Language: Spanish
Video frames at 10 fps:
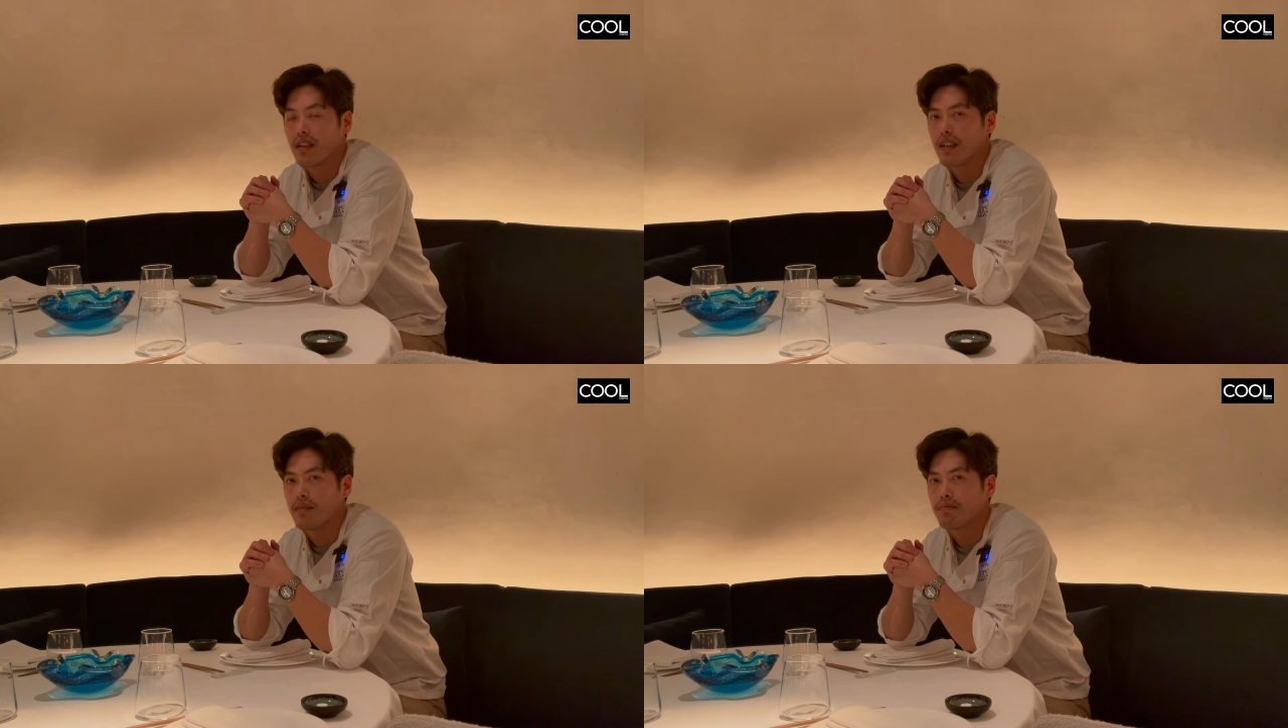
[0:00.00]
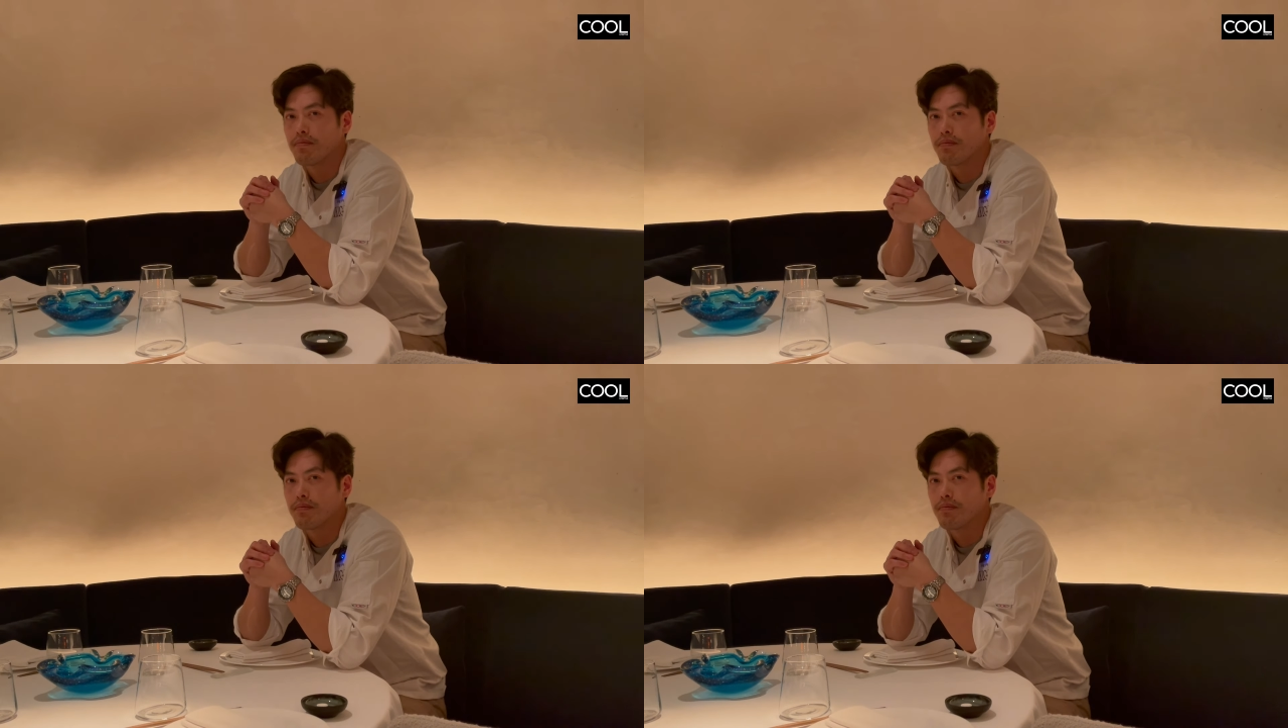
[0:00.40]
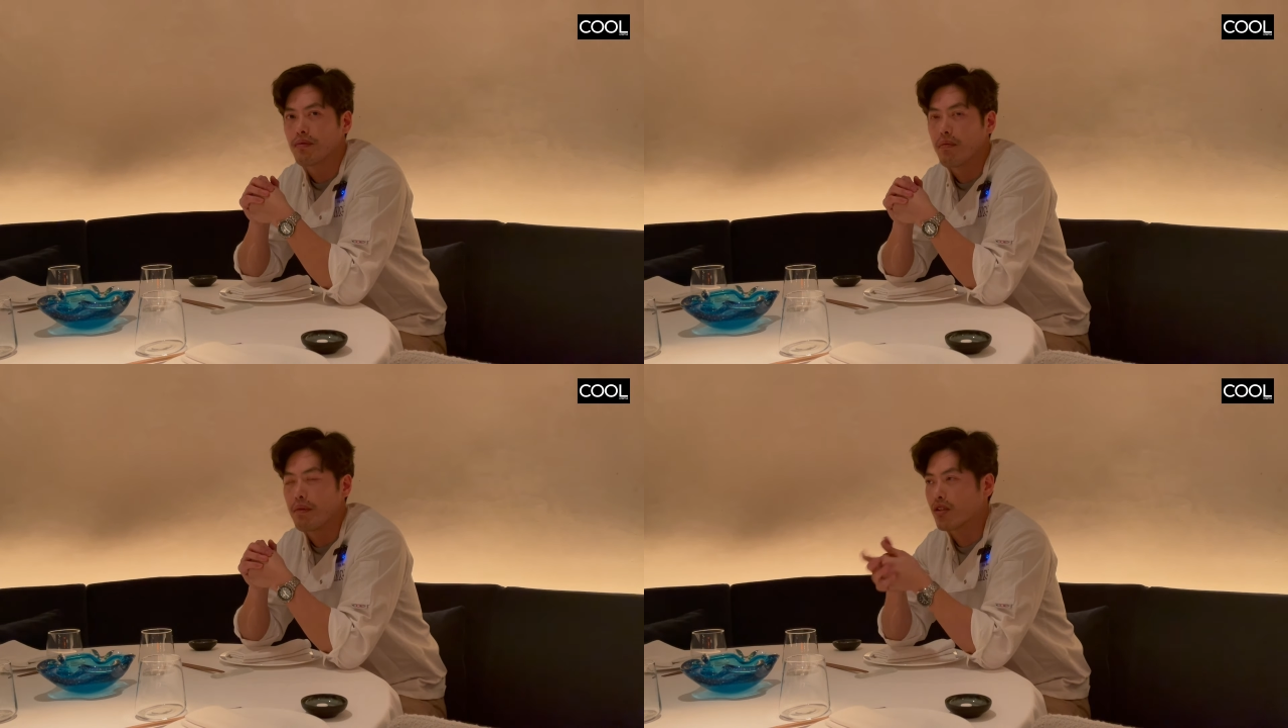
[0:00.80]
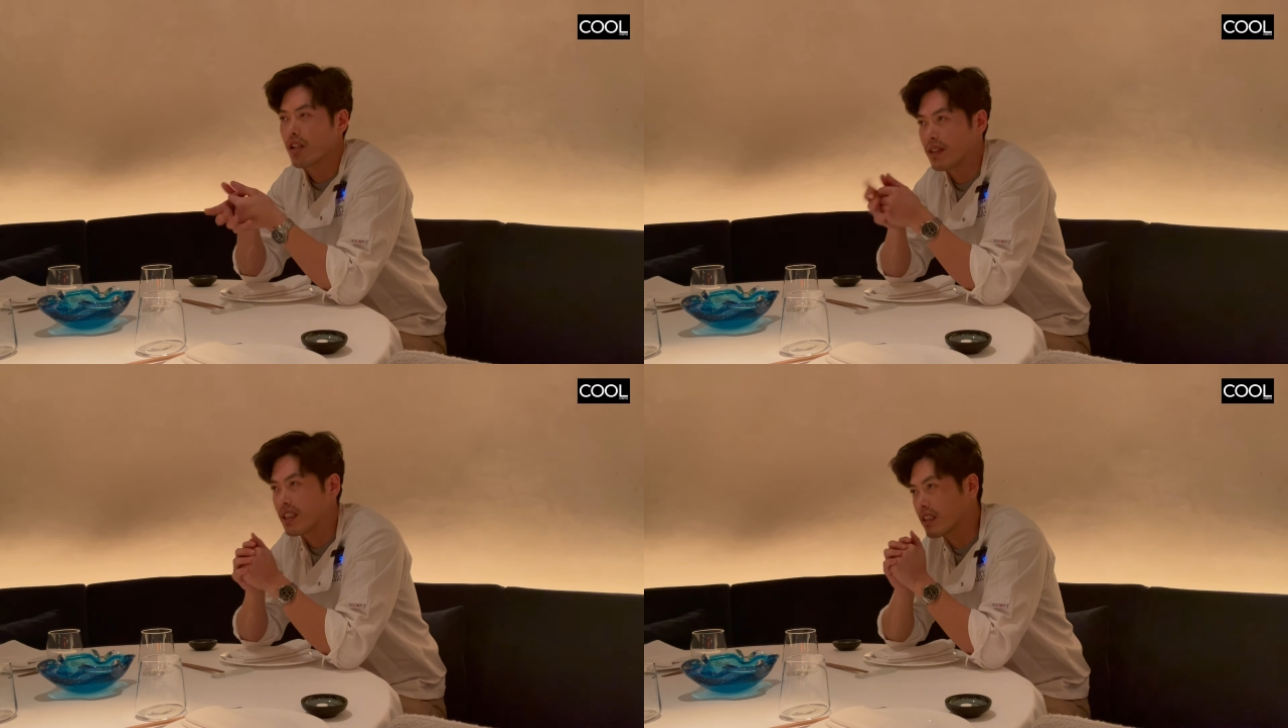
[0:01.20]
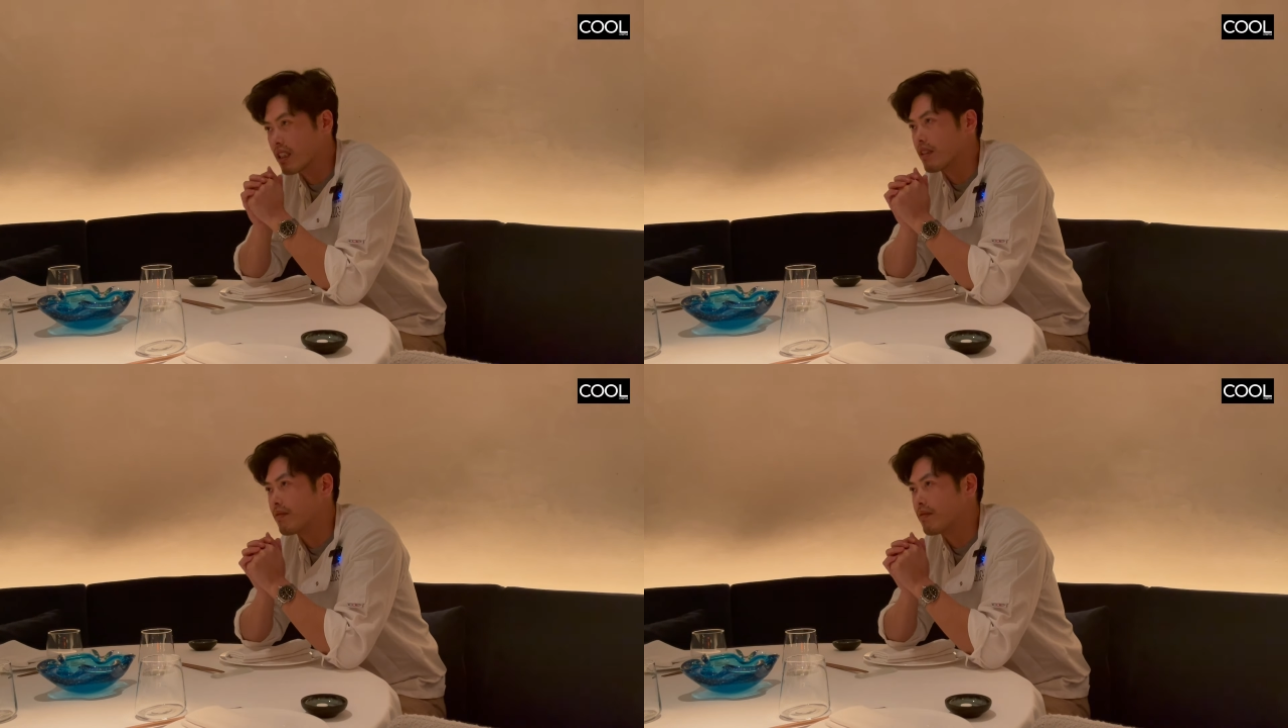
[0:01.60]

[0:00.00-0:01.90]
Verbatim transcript: em, menos limitante.